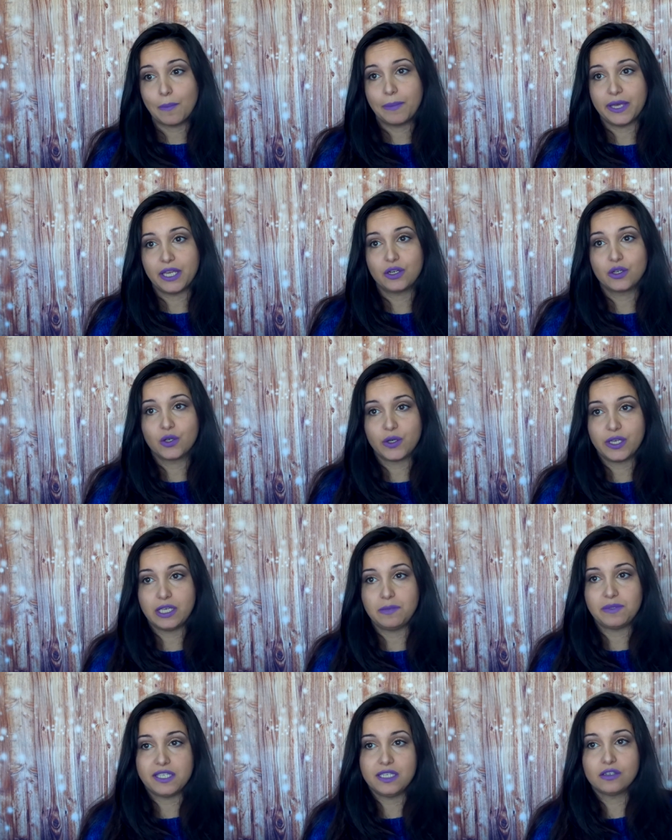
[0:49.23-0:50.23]
pero
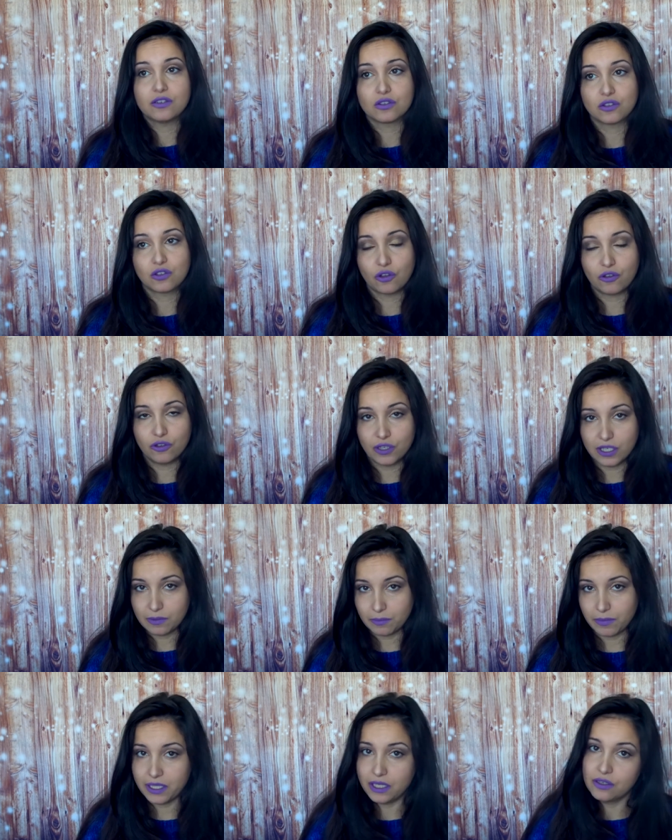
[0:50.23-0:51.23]
Ipsy con todo el
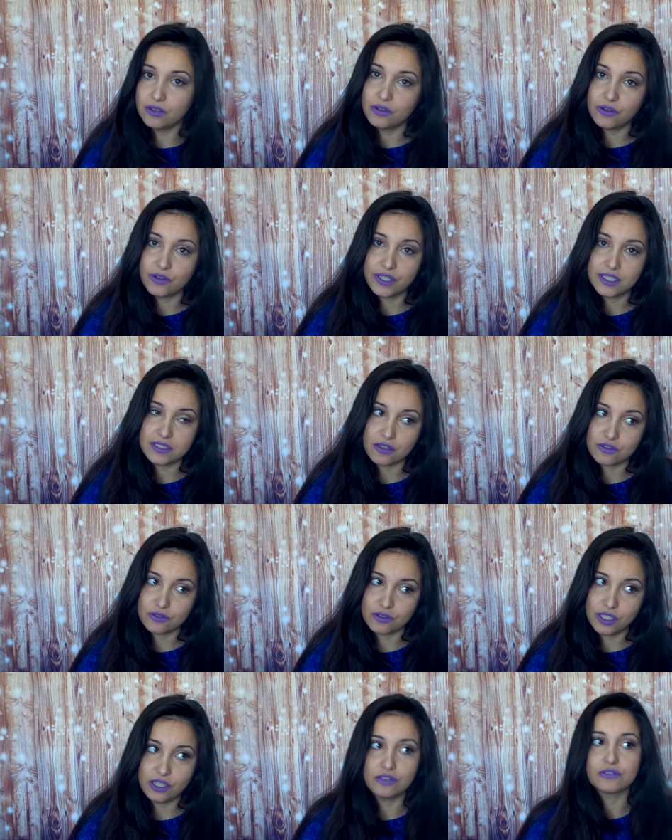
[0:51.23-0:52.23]
envío de
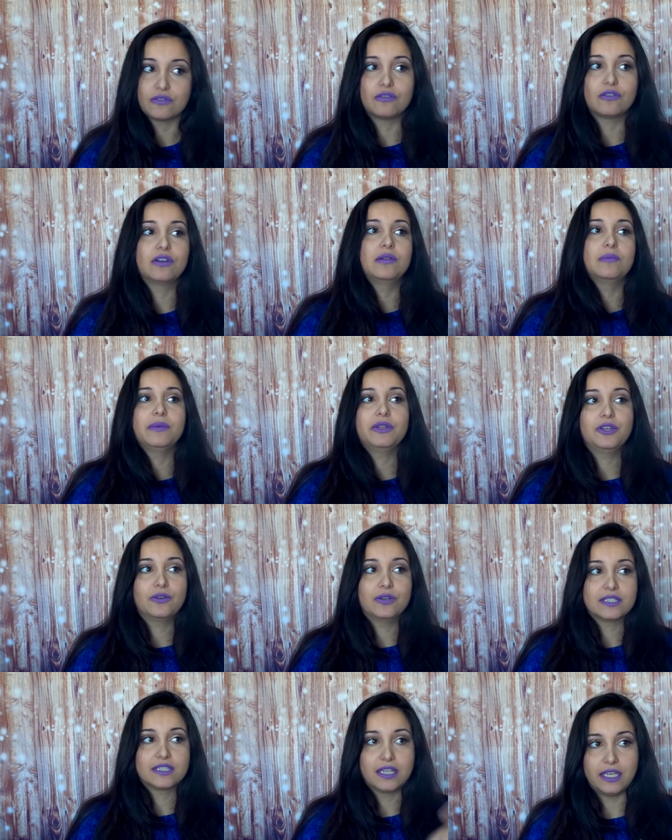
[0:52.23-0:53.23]
Estados Unidos, luego el
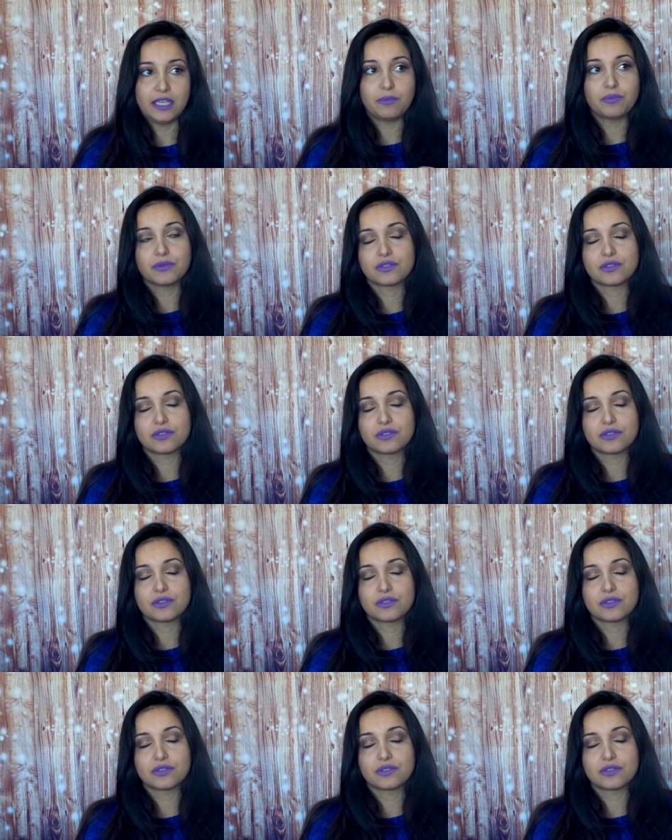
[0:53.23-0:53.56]
envío hasta aquí,